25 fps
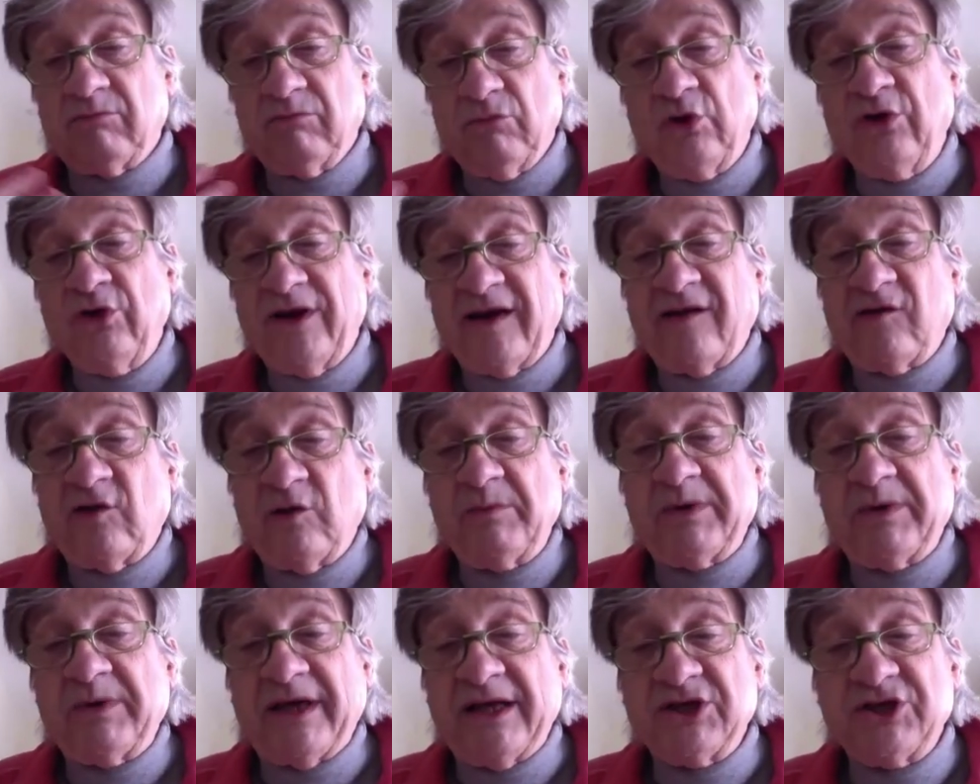une des raisons
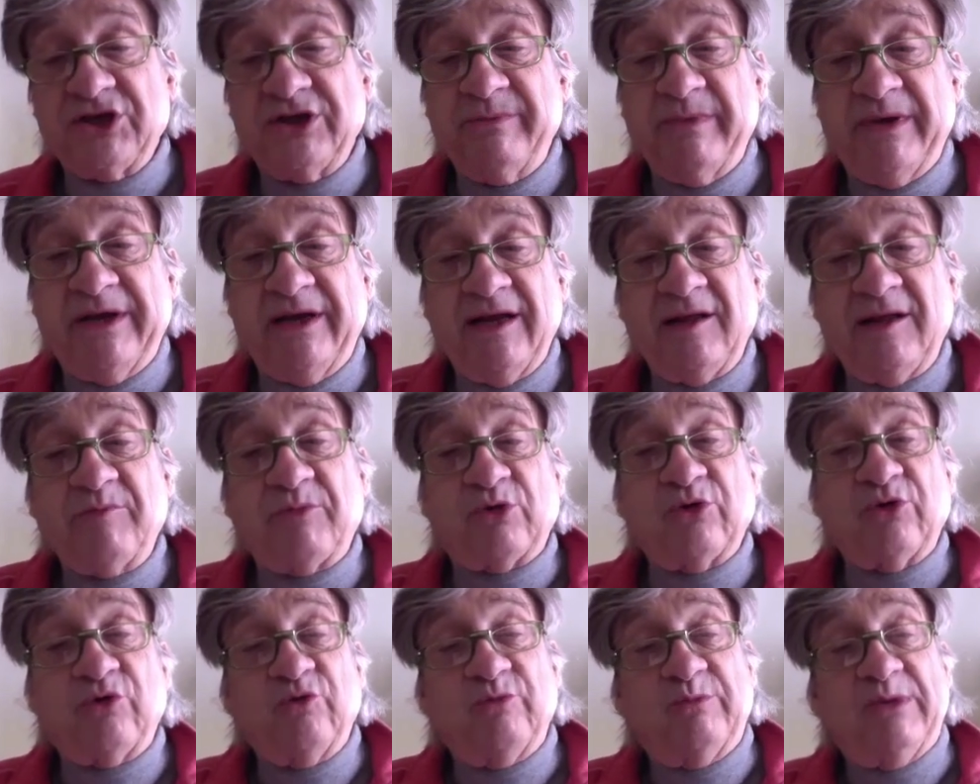pour lesquelles je milite
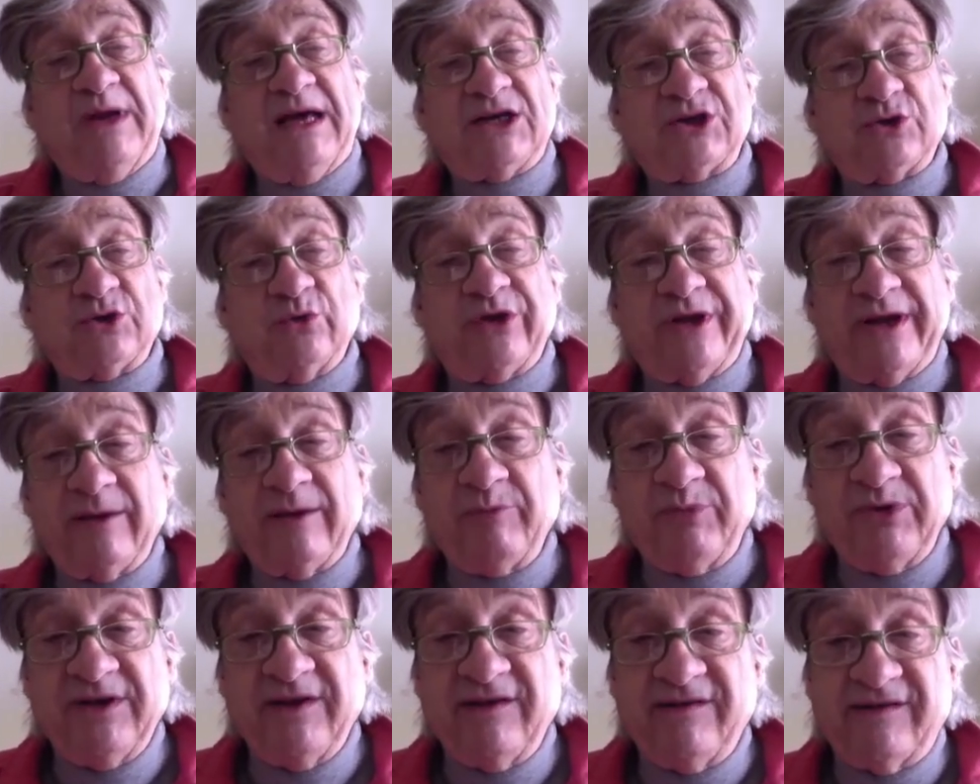pour le doublage autant
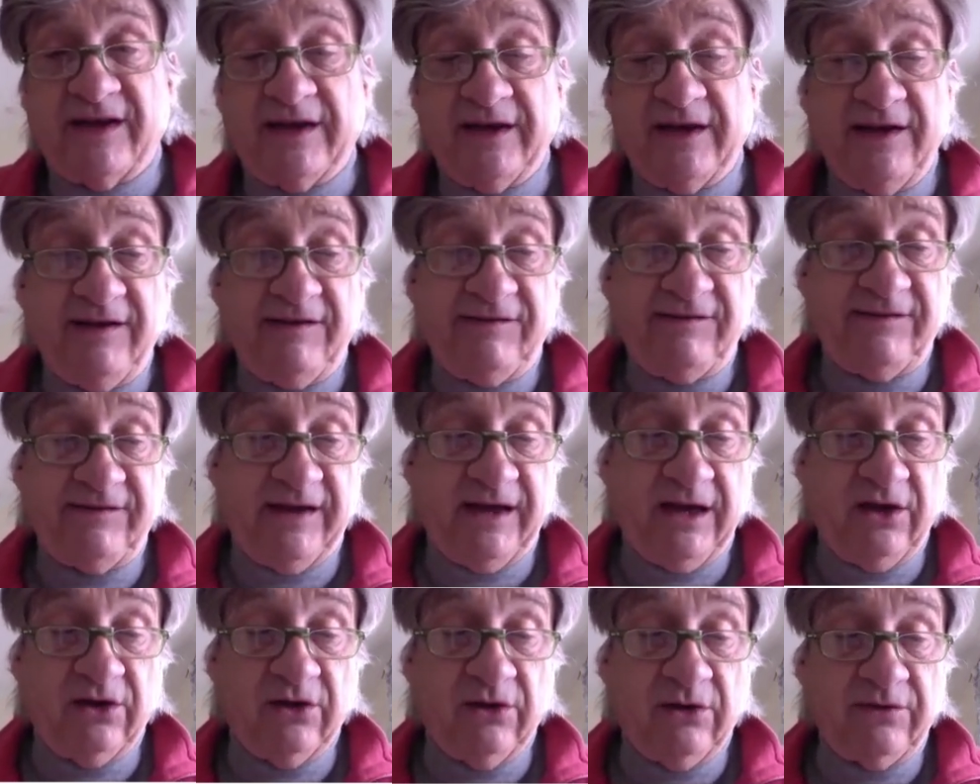depuis des années,
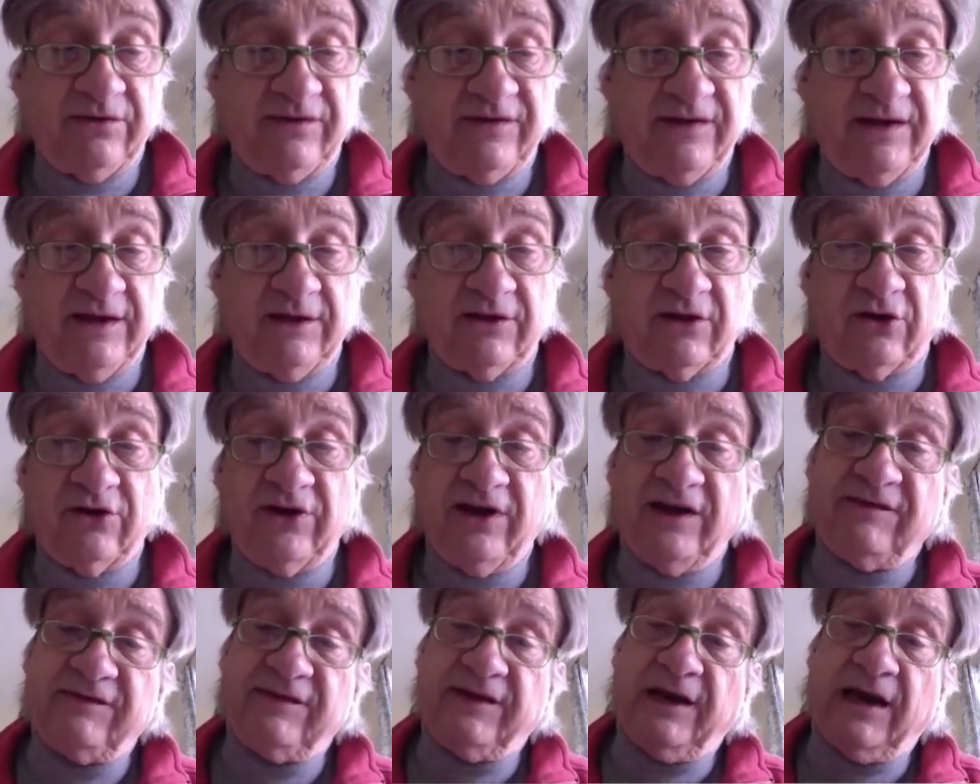c'est que c'est un
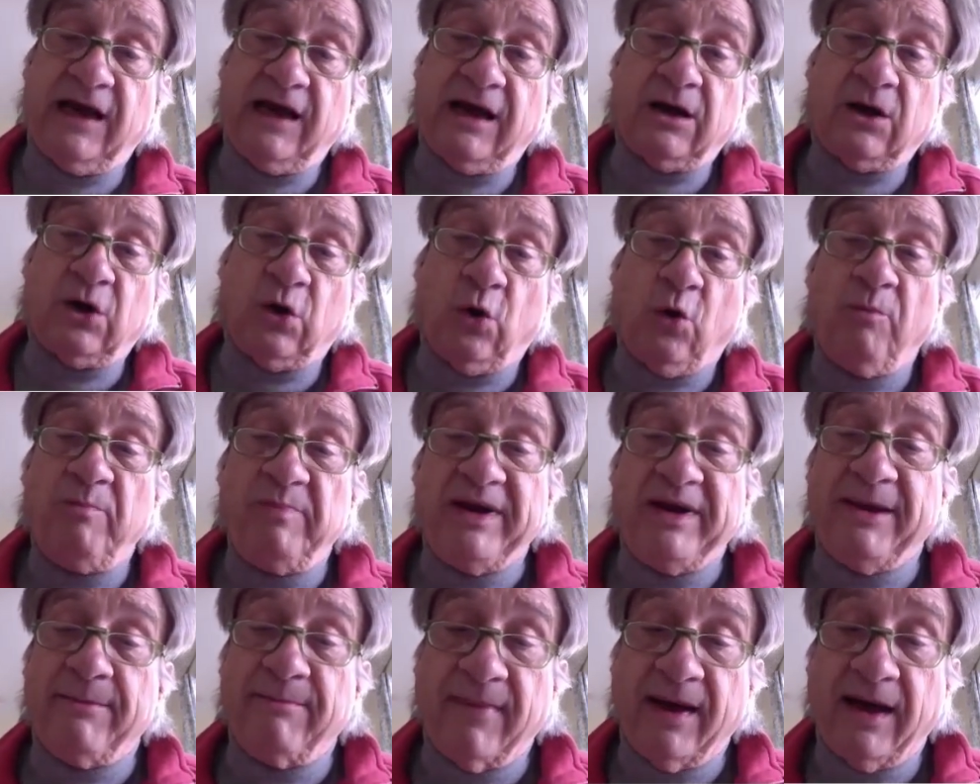excellent
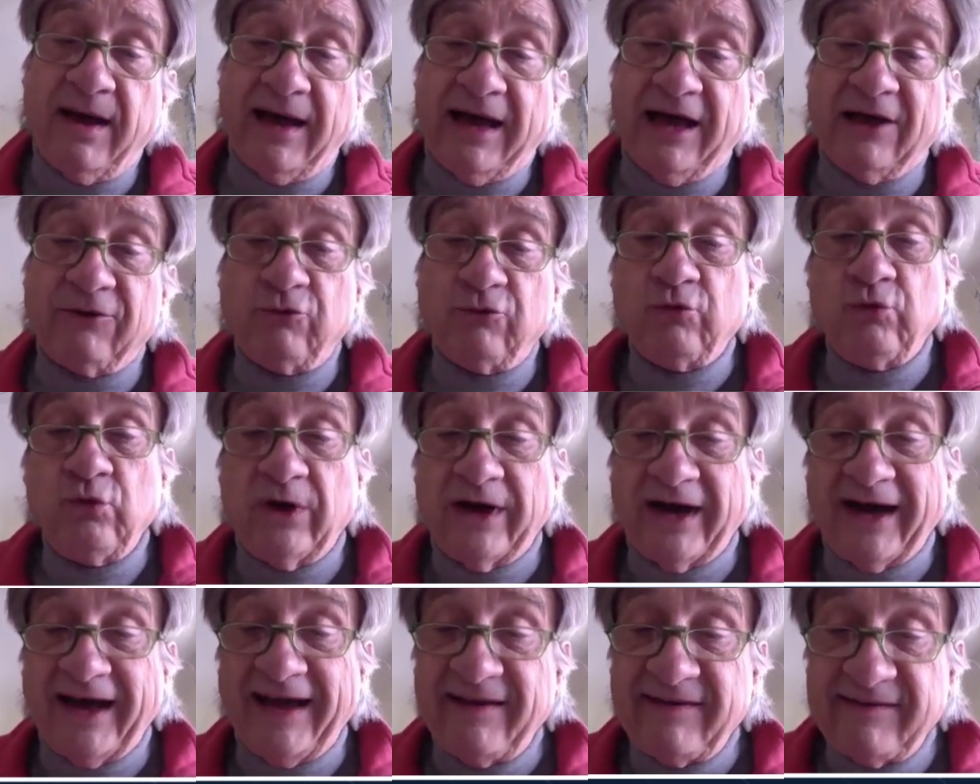complément à tout le
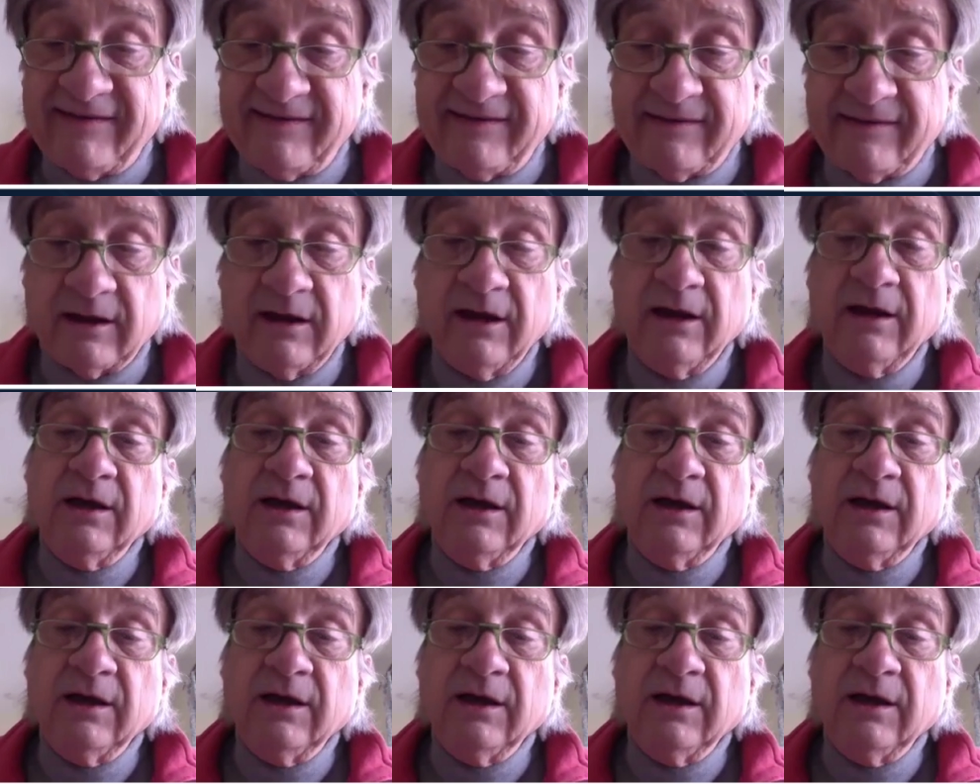reste.